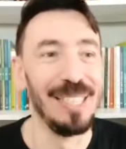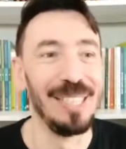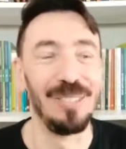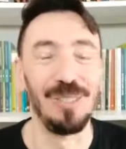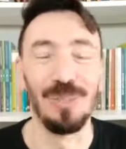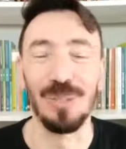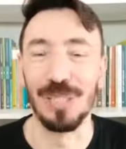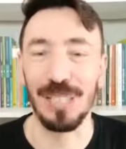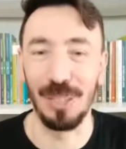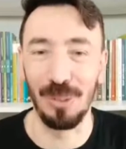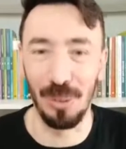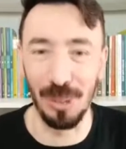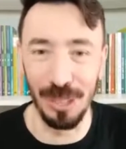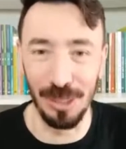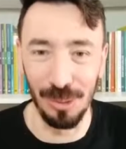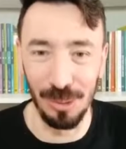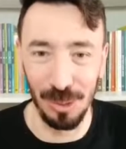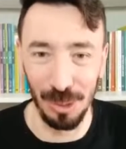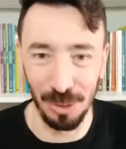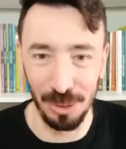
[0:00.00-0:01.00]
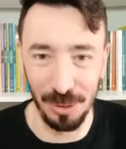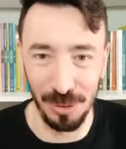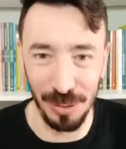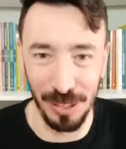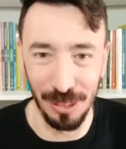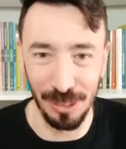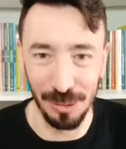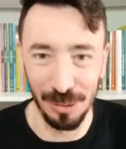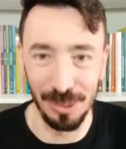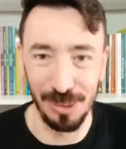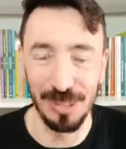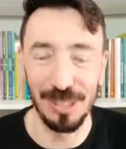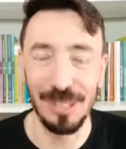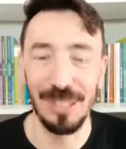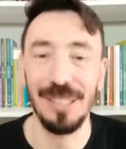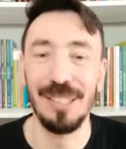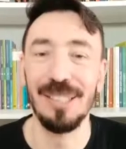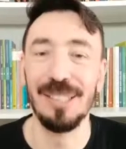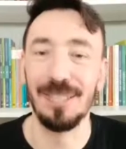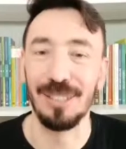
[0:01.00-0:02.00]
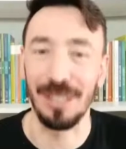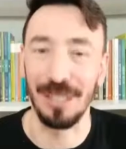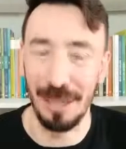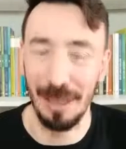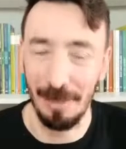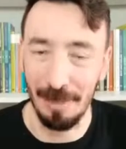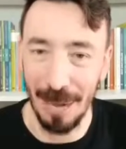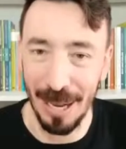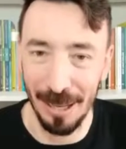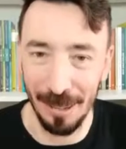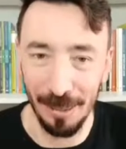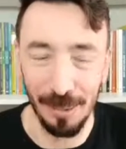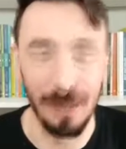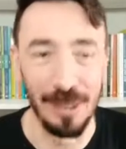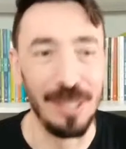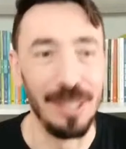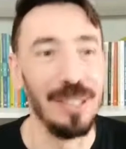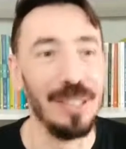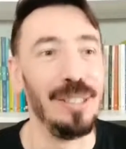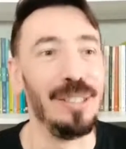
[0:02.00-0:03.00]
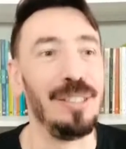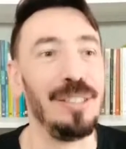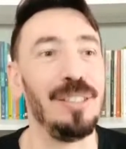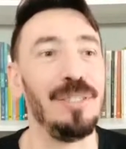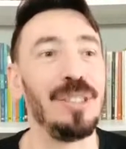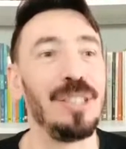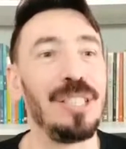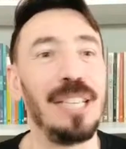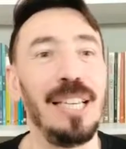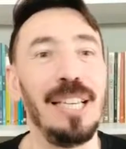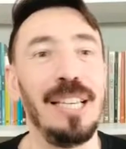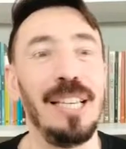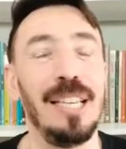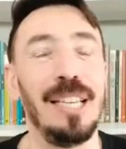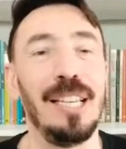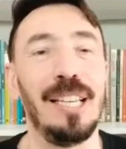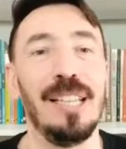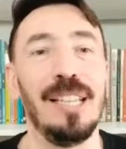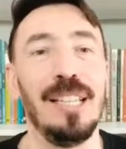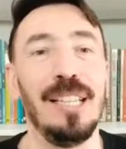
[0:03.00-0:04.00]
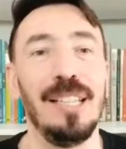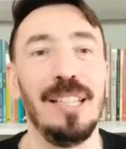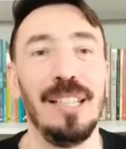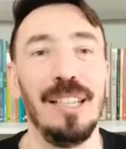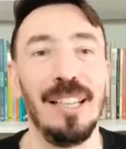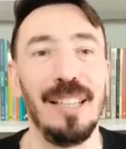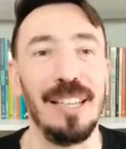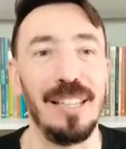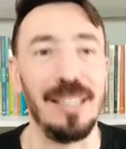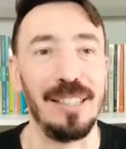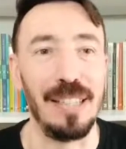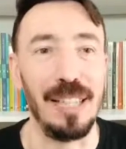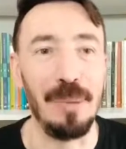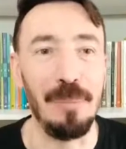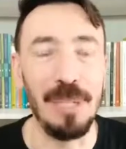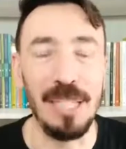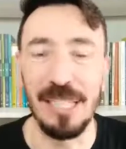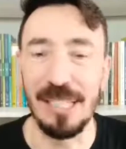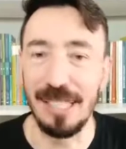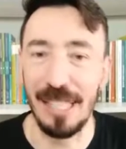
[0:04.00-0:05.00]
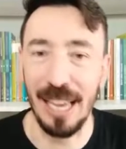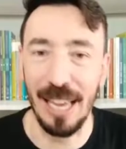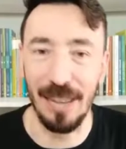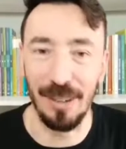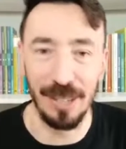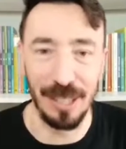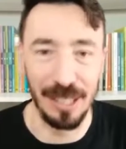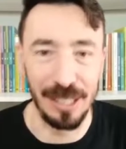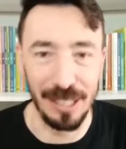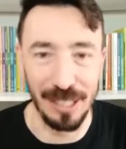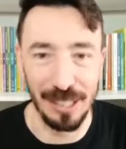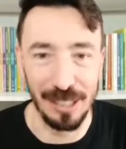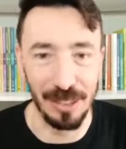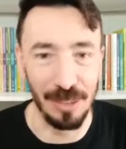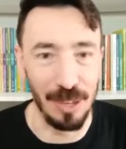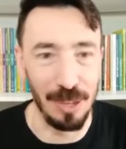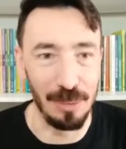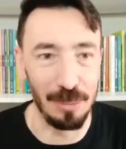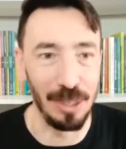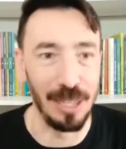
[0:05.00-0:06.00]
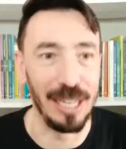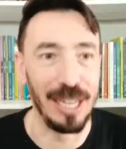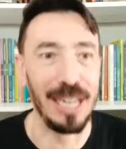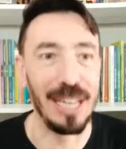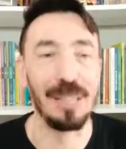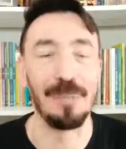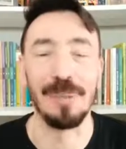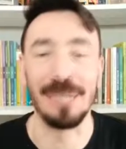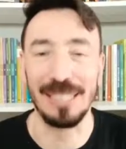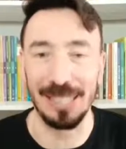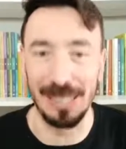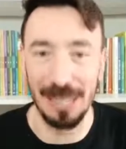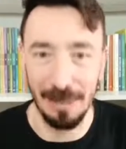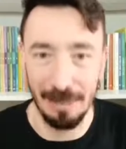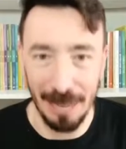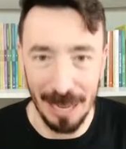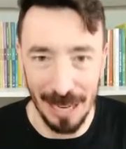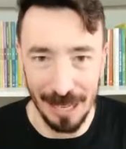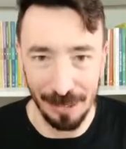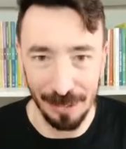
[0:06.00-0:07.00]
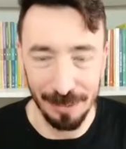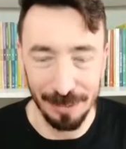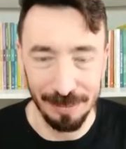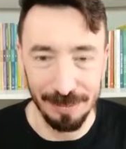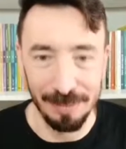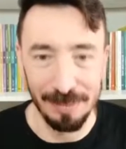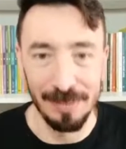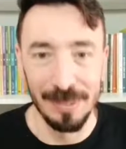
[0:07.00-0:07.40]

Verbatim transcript: Se você cuida dos seus filhos, isso é trabalho. Se você é, tem ministério na igreja, não é remunerado, mas é trabalho.